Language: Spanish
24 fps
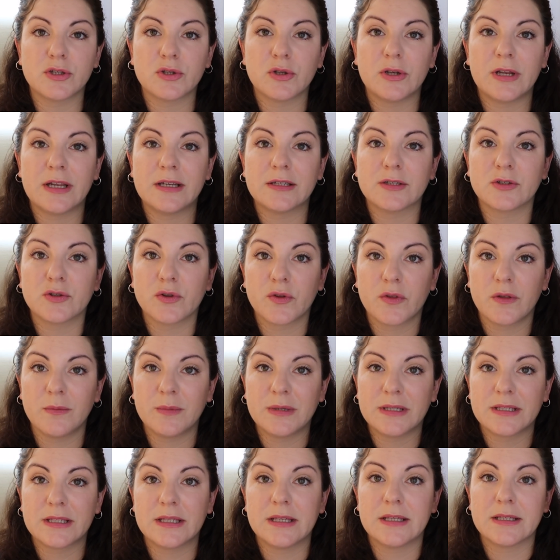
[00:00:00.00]
solares 12
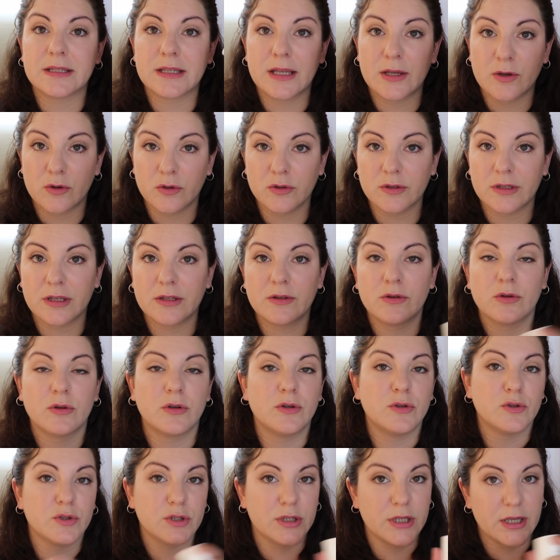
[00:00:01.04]
meses en contacto con
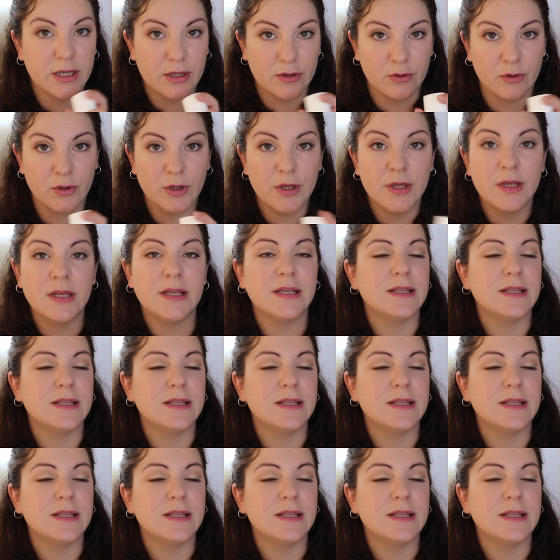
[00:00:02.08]
el oxígeno